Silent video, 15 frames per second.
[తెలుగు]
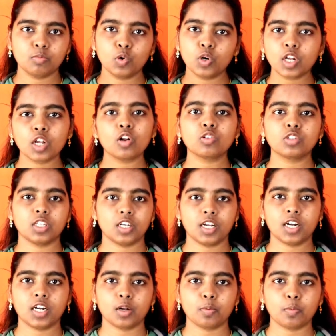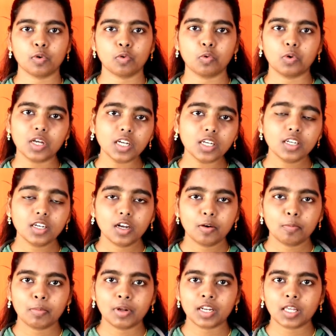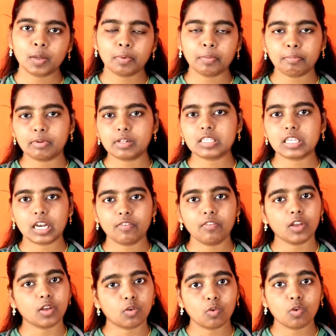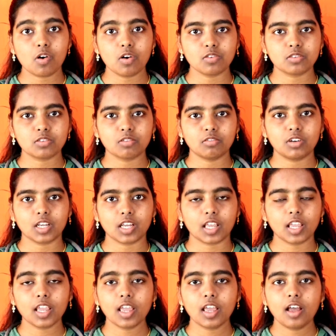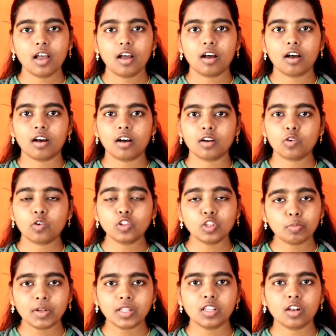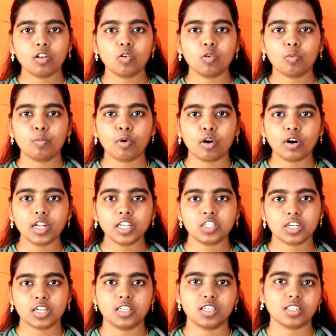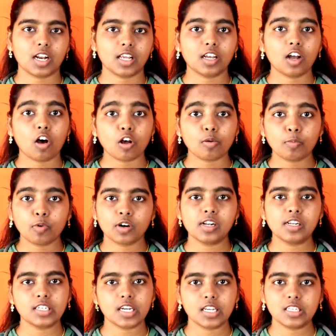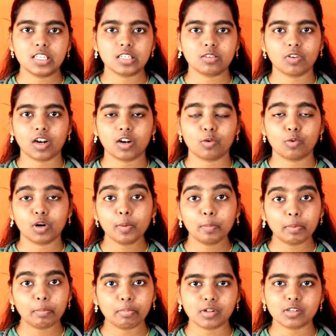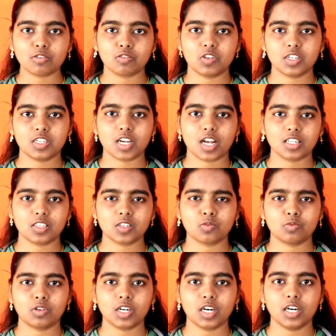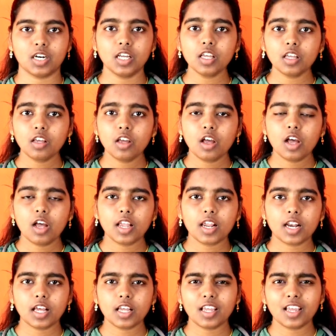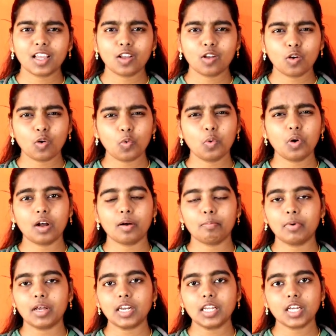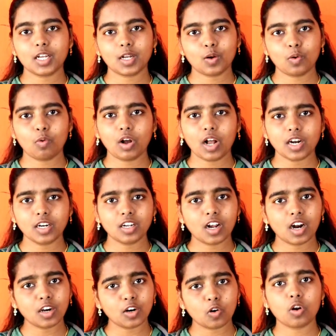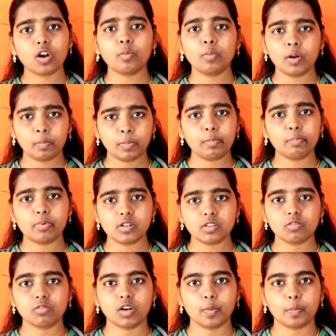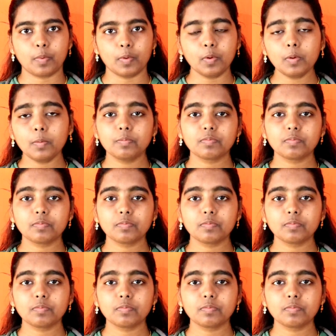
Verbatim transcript: మురికిలో తిరిగేటప్పుడు కూడా మనకి పింపుల్స్ అనేవి ఎక్కువగా వస్తుంటాయి కొంతమందిలో బాడీ చేంజెస్ లైక్ హార్మోనల్ చేంజెస్ వల్ల కూడా పింపుల్స్ వచ్చే ఛాన్సెస్ ఉంటాయండి ఇలా ఎక్కువగా మరీ ఎక్కువగా అన్కంట్రోలబుల్ పింపుల్స్ ఉన్నప్పుడు